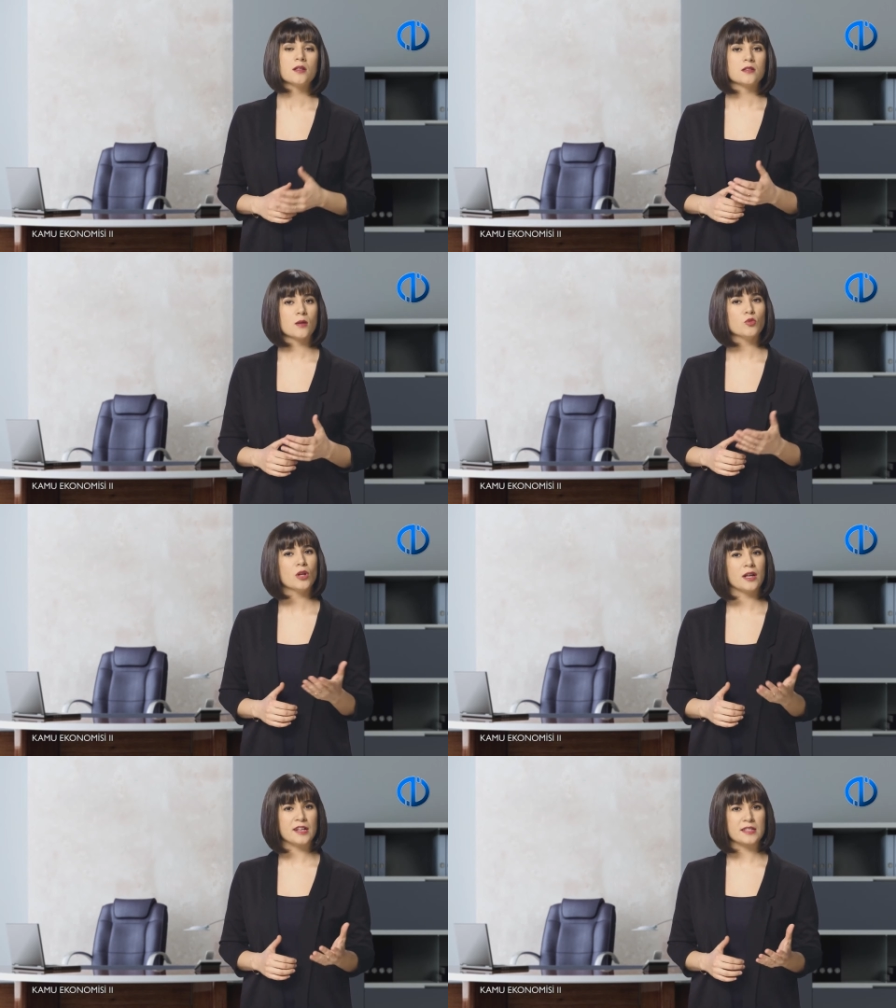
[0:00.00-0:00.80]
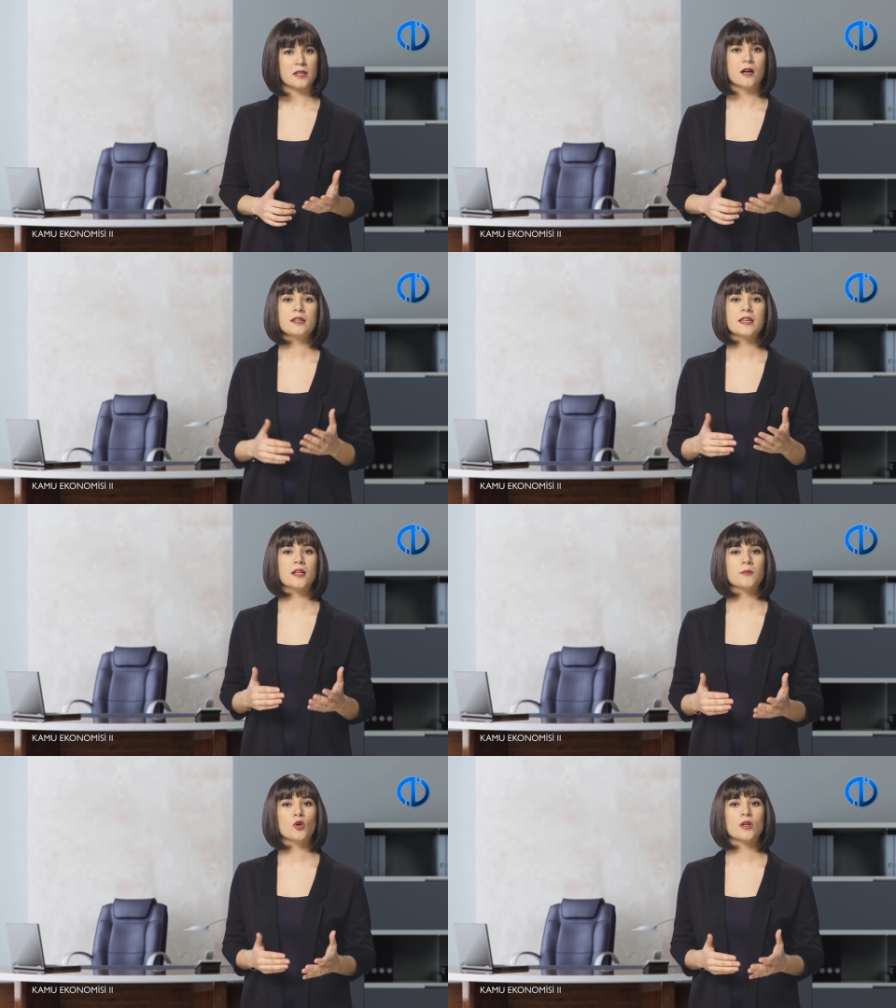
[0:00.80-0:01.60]
Tabula rasa,
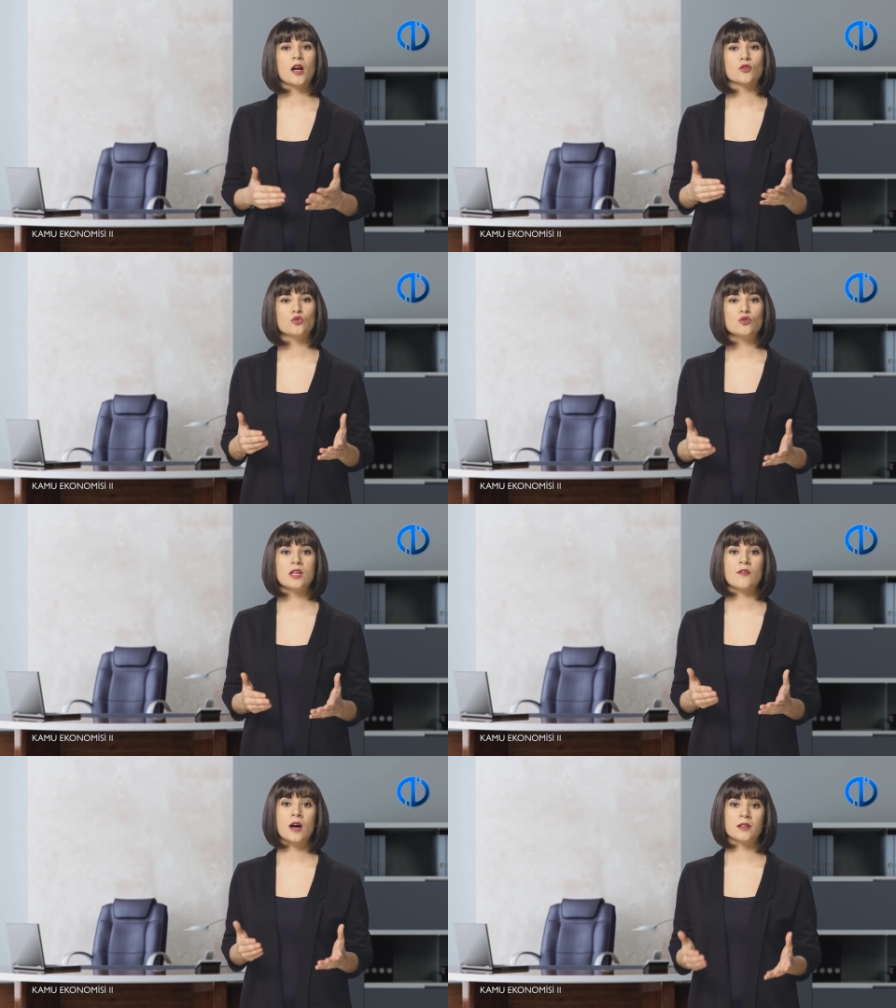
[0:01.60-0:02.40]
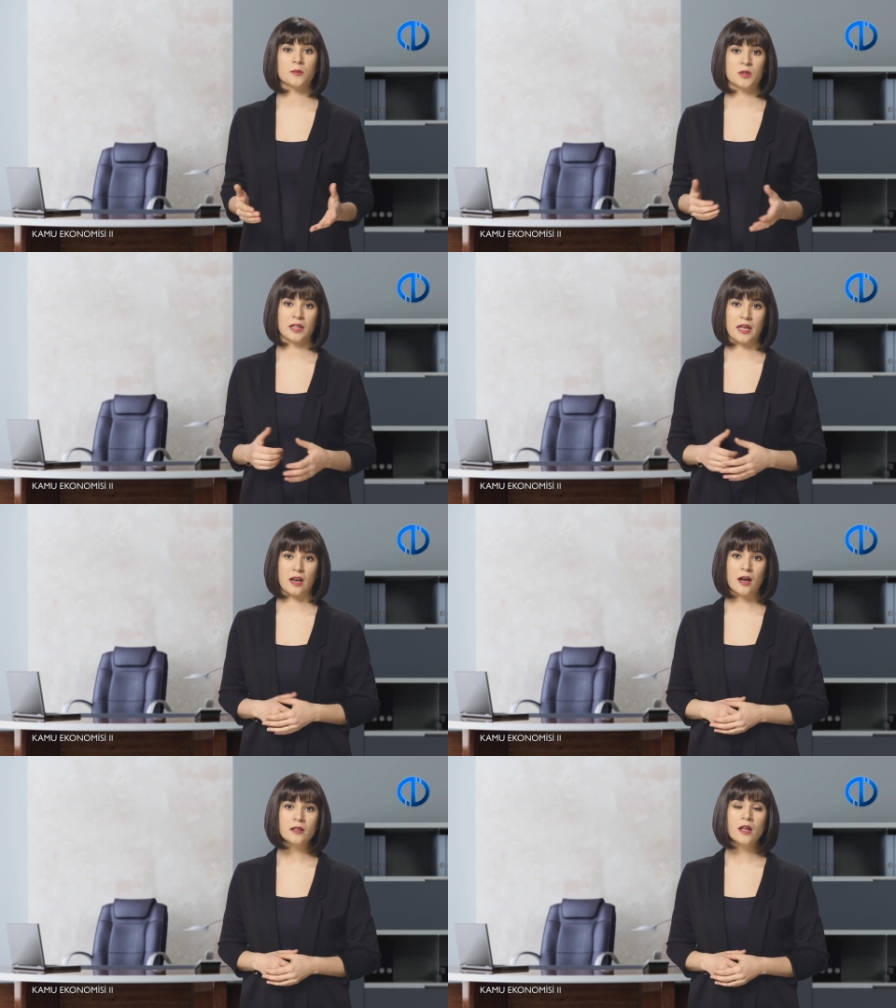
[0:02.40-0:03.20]
kelime olarak düz levha anlamına
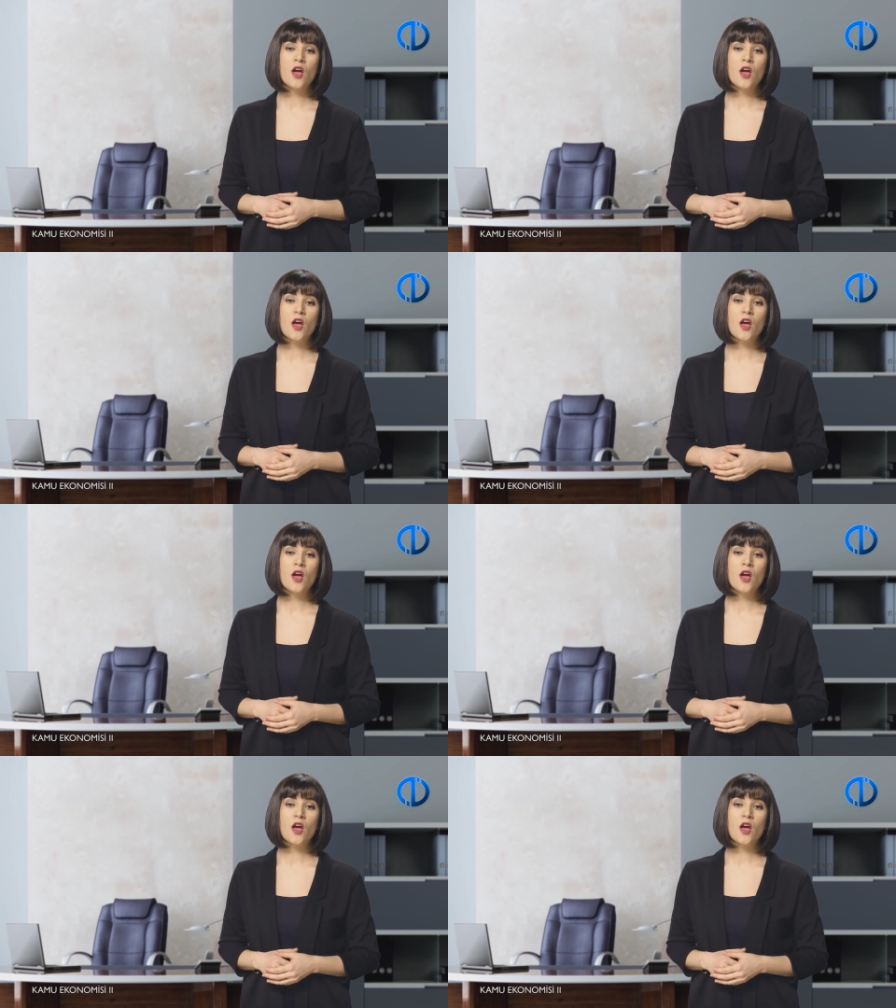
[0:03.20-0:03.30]
gelen